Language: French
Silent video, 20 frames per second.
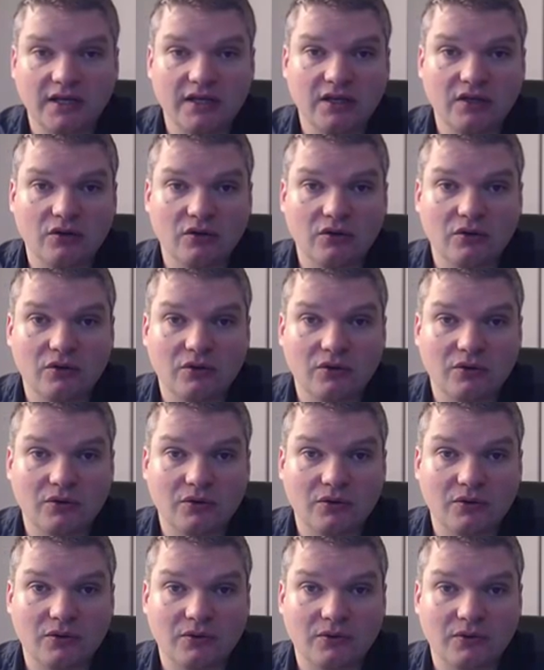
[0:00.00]
et en,
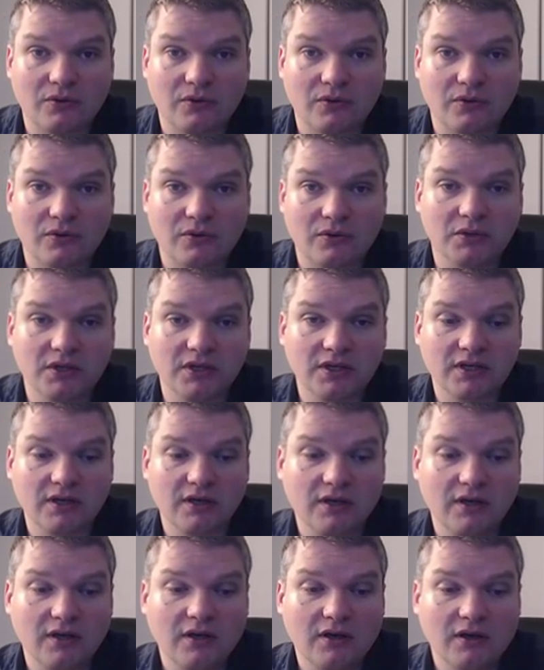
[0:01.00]
et en swing
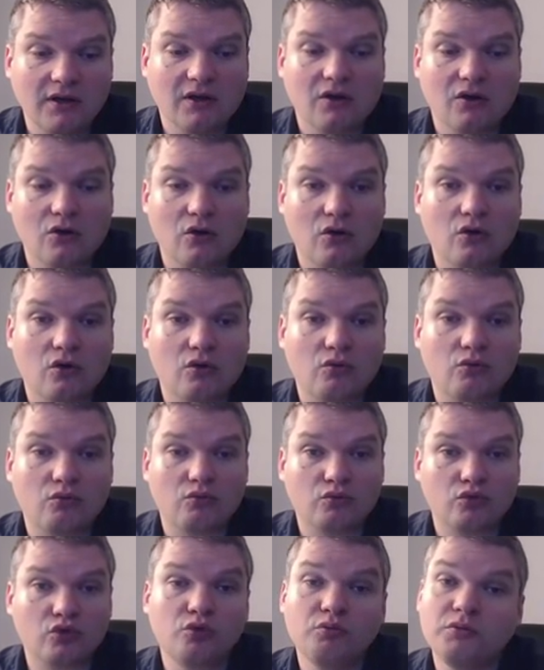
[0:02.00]
en
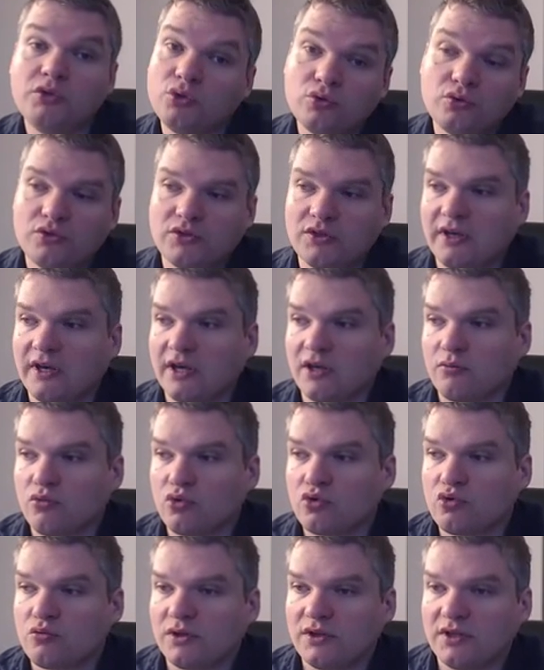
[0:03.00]
deux minutes et avec
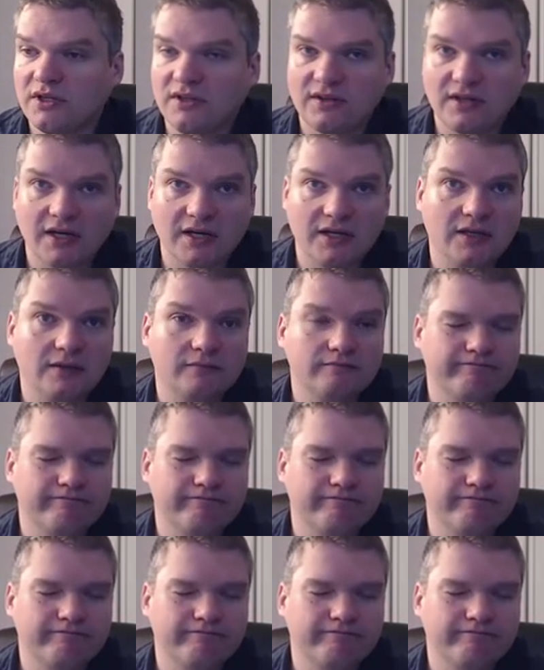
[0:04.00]
beaucoup moins de détails.